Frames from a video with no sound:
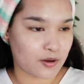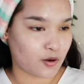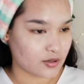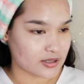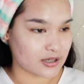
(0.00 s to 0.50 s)
คือบาง
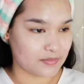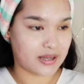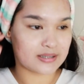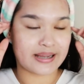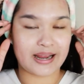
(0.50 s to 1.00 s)
คนซื้อ
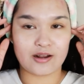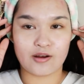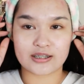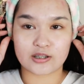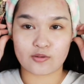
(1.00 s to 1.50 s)
มาใช้แล้ว
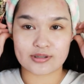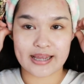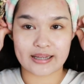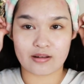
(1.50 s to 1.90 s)
อาจจะตกใจ